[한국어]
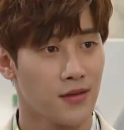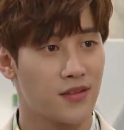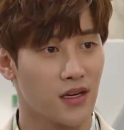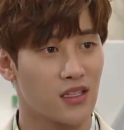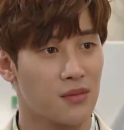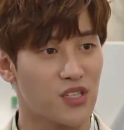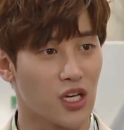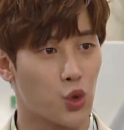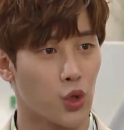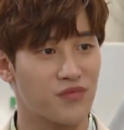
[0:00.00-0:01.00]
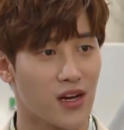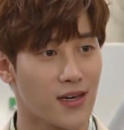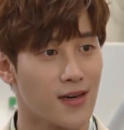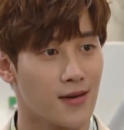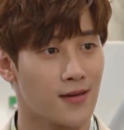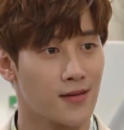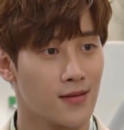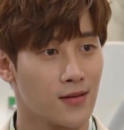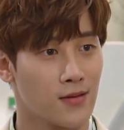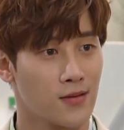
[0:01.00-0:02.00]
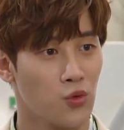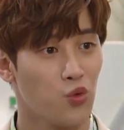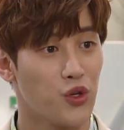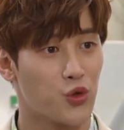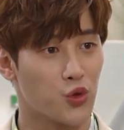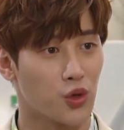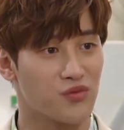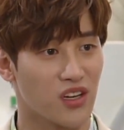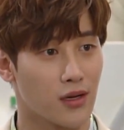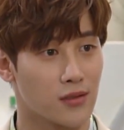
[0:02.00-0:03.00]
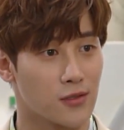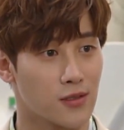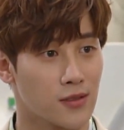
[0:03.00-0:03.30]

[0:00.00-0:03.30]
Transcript: 이세란 팀장의 졸업장이 위조 졸업장이라는